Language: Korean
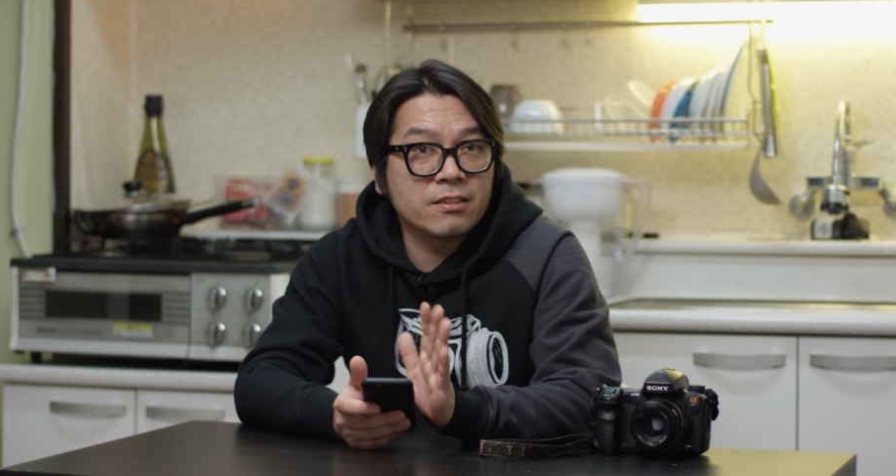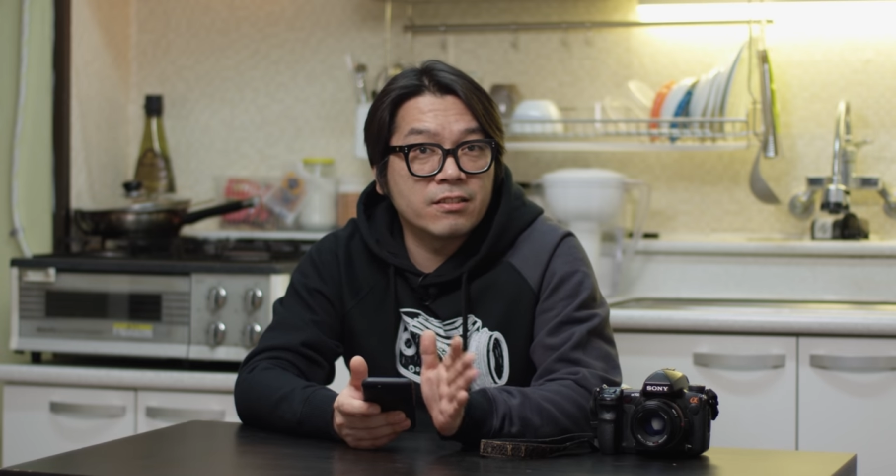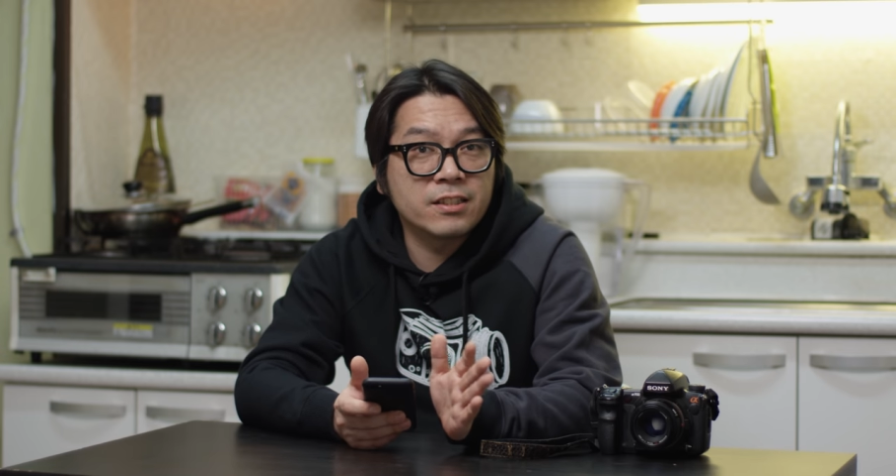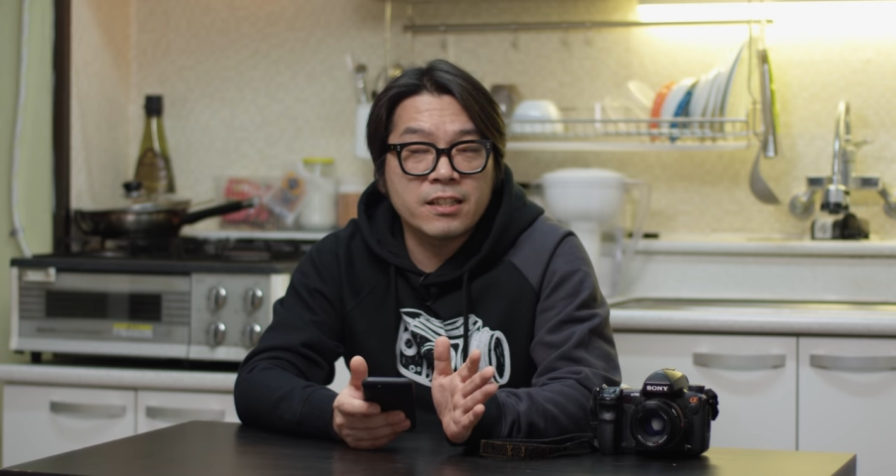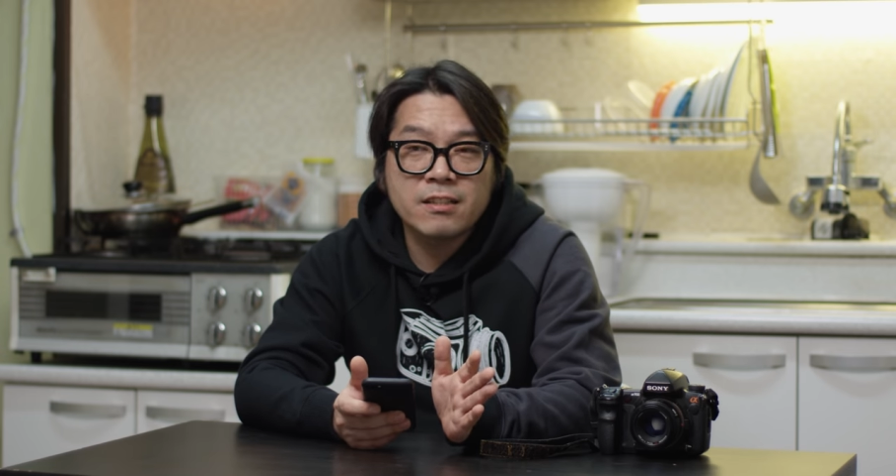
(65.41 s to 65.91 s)

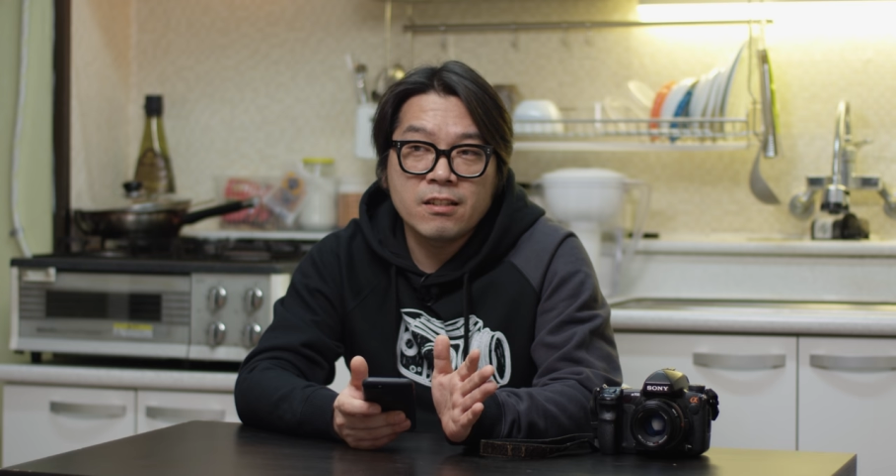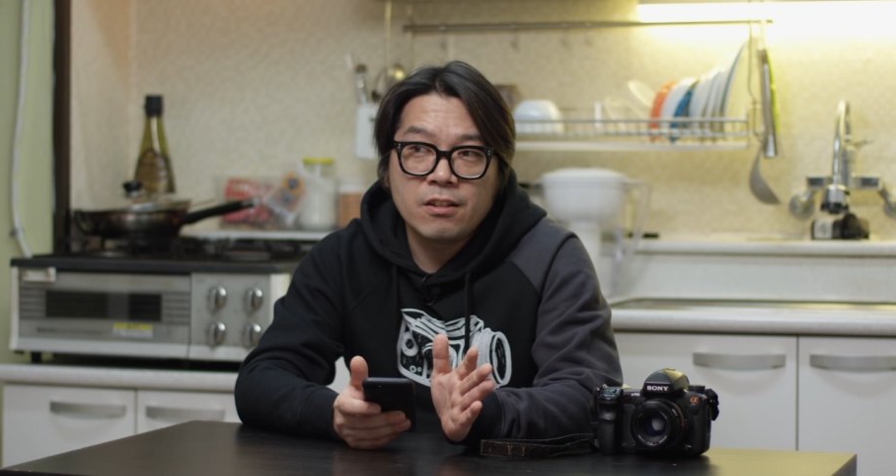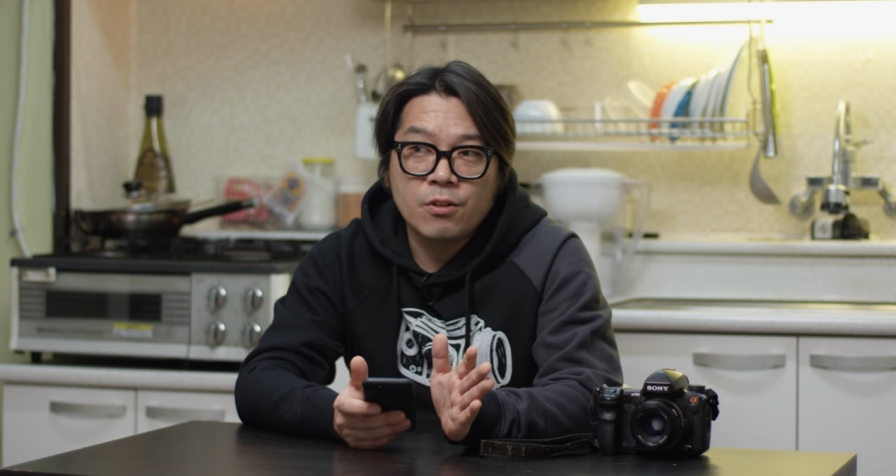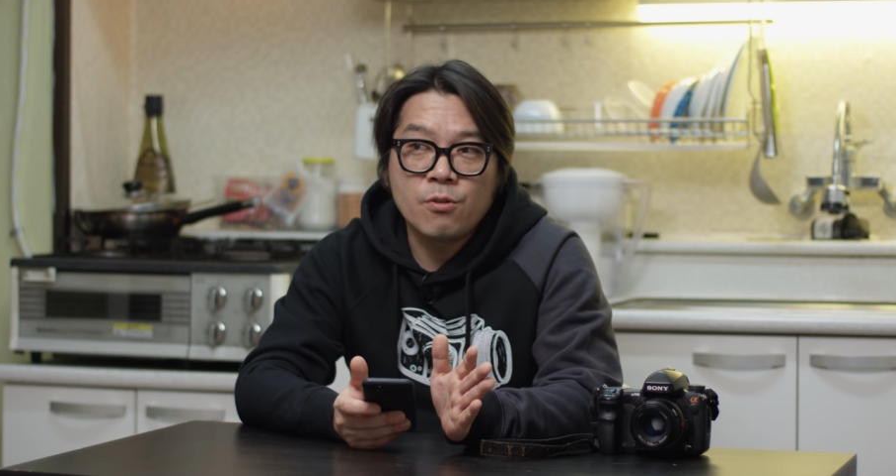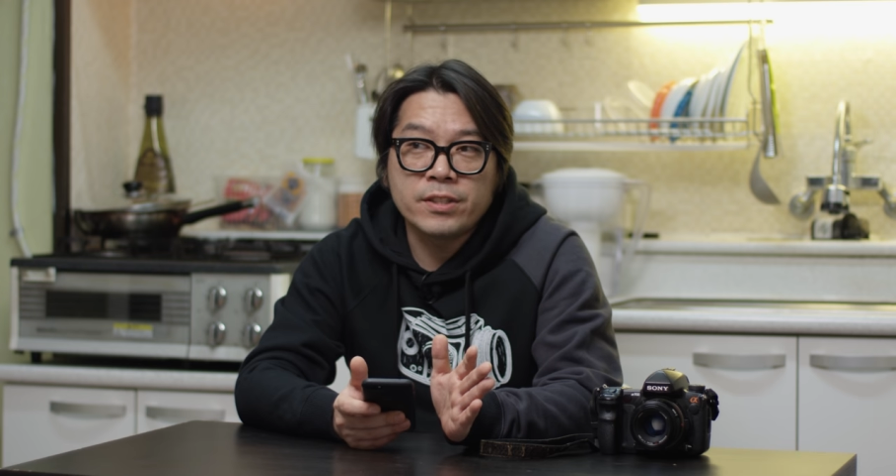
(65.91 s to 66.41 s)
이걸 이제
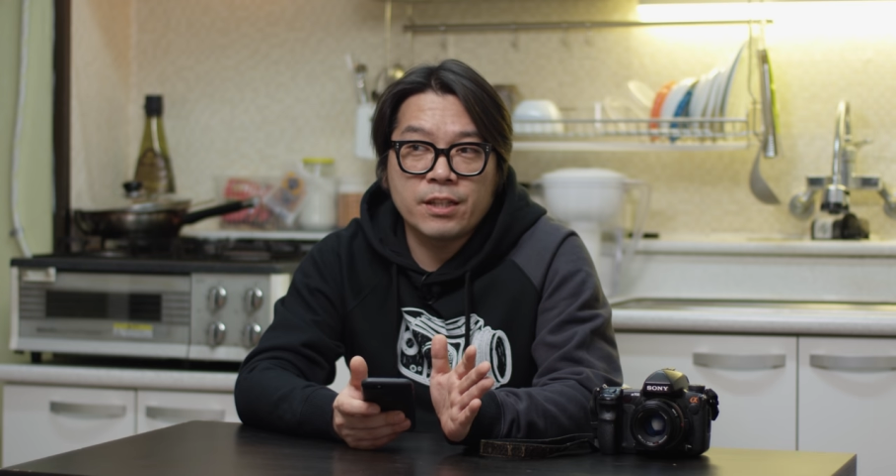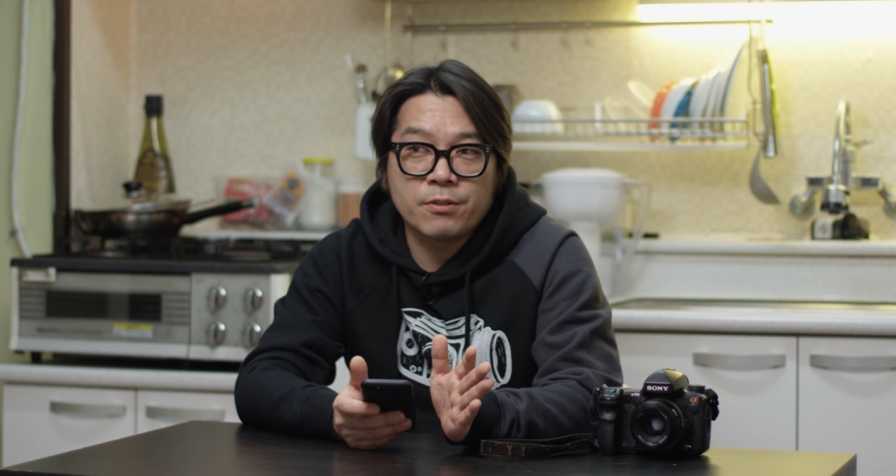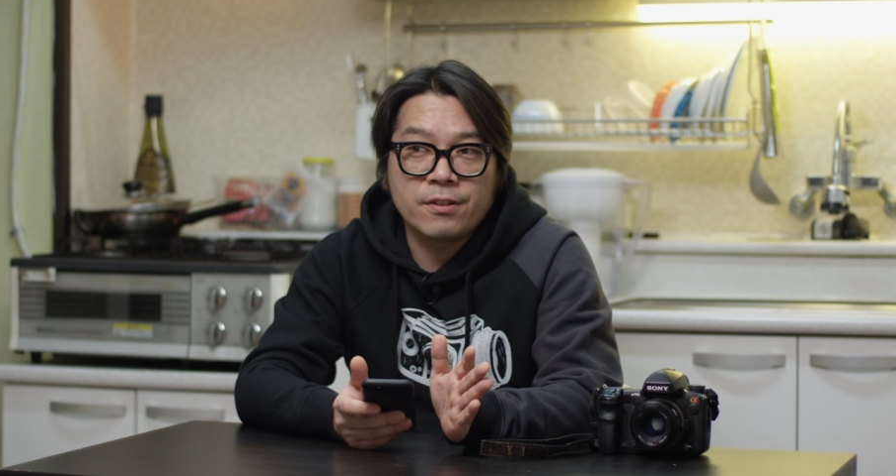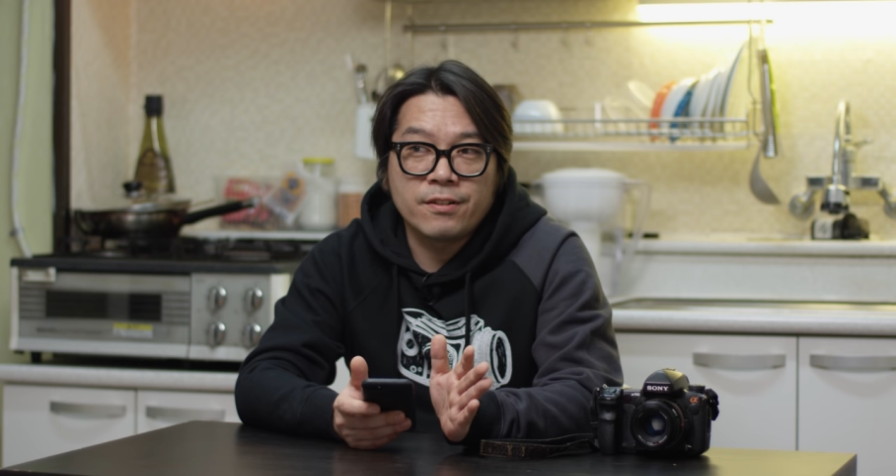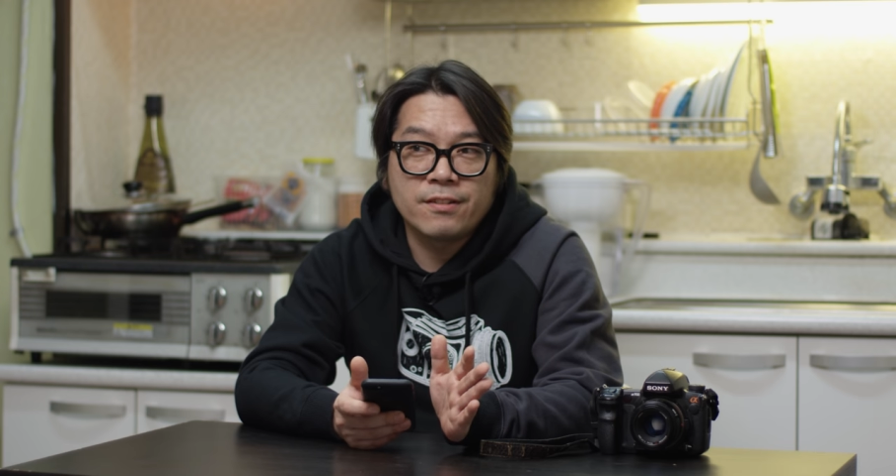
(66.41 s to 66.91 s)
공짜로